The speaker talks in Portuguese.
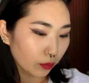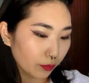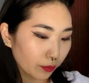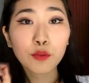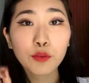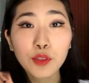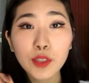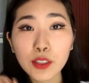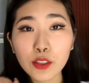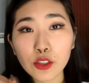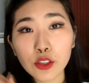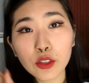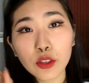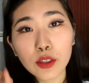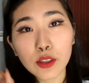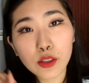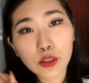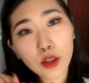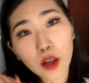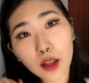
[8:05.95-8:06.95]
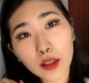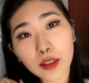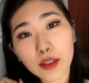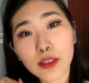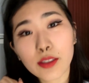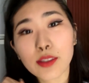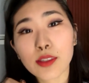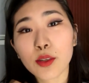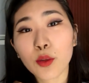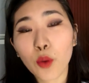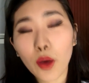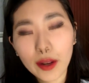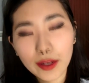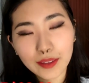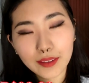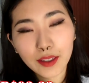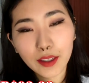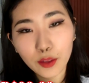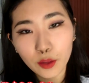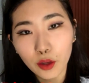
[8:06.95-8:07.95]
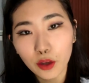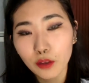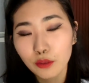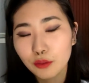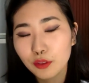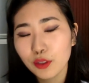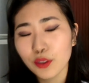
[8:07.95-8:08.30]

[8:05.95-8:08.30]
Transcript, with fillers: 22 dólares e 49.